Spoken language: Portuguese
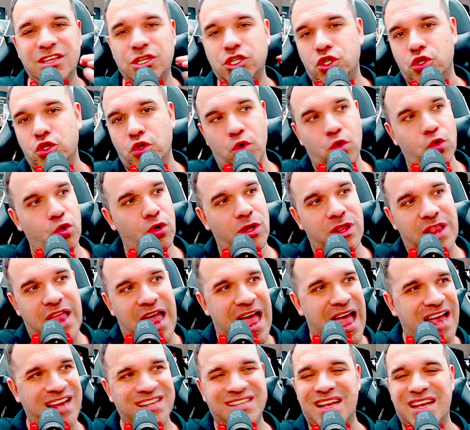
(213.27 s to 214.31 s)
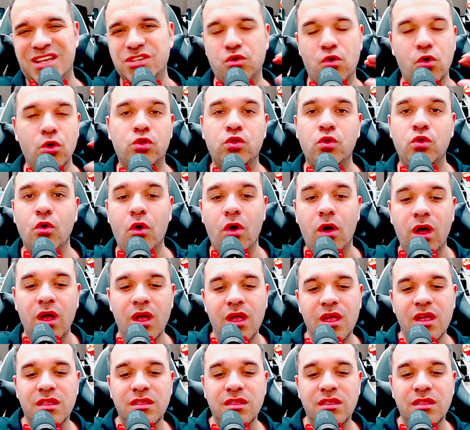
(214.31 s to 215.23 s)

estourou lá, já esgotou.